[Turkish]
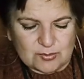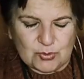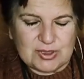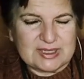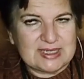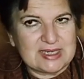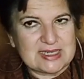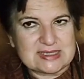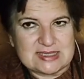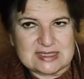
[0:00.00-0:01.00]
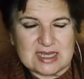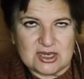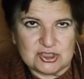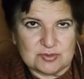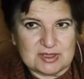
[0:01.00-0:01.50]
böyle gereksiz
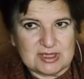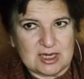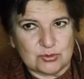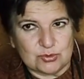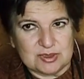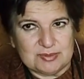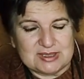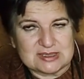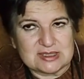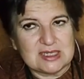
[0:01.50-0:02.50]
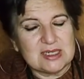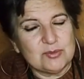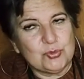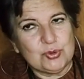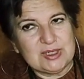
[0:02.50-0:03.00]
harcamalar olabilir
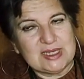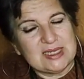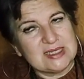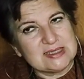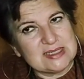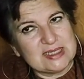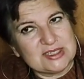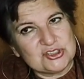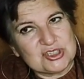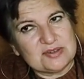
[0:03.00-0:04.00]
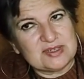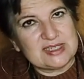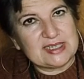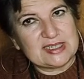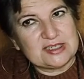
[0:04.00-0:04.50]
böyle zengin
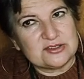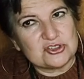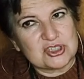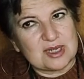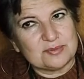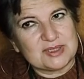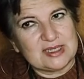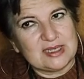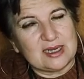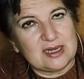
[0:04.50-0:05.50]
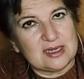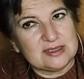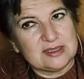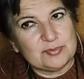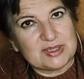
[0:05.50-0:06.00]
çevrelere gireceğim diye
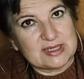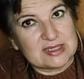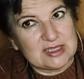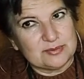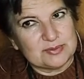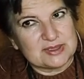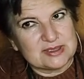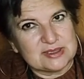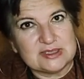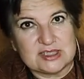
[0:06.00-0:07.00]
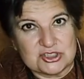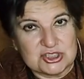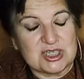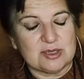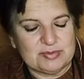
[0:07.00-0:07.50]
ani para kayıplarını
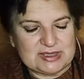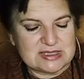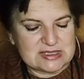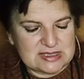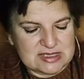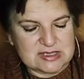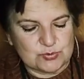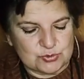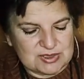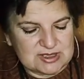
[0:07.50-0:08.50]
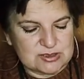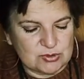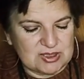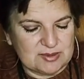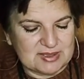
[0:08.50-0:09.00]
yaşayabilirsiniz. Bunları
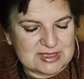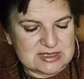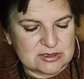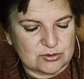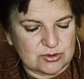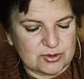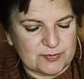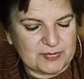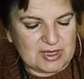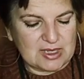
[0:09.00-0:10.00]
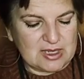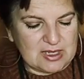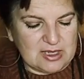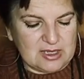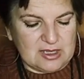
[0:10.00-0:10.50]
söylemek istiyorum.
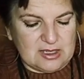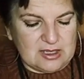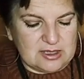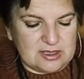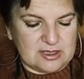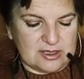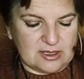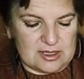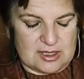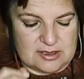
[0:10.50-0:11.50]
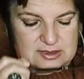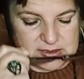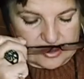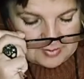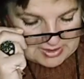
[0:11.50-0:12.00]
Ee, aynı
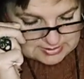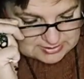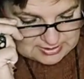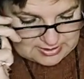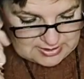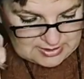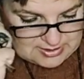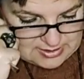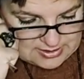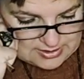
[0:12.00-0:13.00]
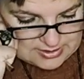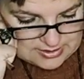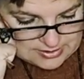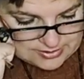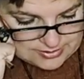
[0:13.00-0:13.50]
zamanda
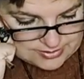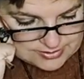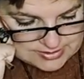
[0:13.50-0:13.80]
e,